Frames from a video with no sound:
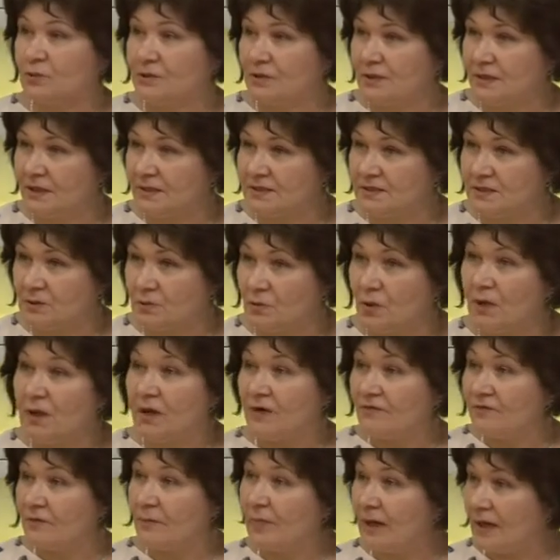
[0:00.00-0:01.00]
картину.
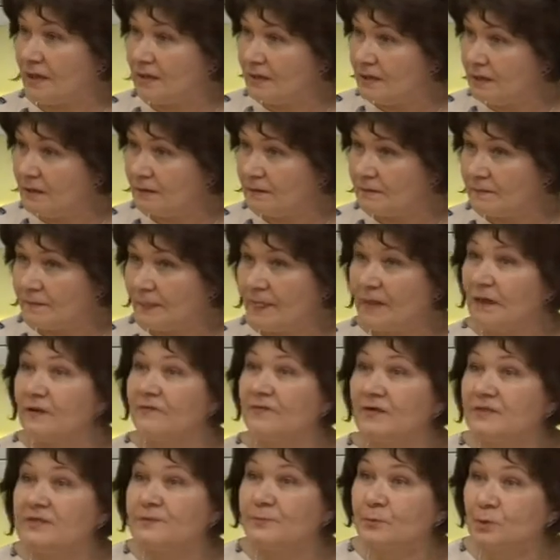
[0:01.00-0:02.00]
Угу. Вы больны? А-а-а.
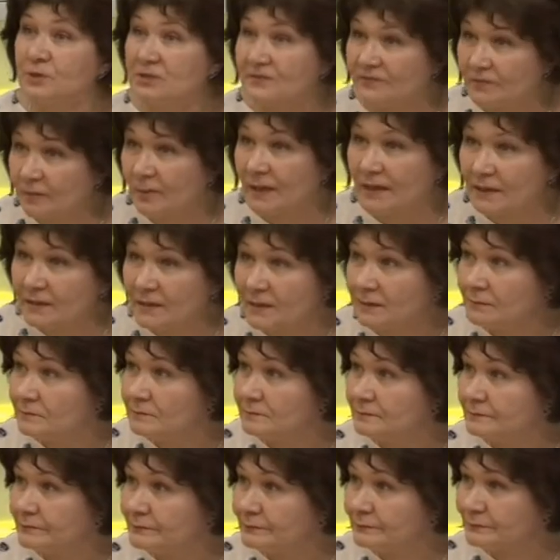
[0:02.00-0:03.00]
Вас спросят, вы больны?
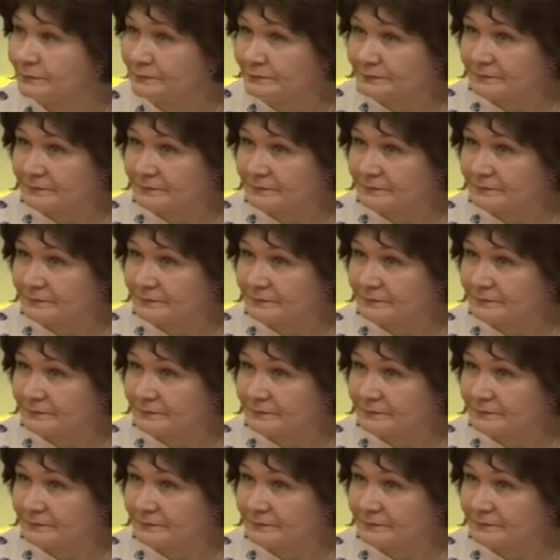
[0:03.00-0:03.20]
Ну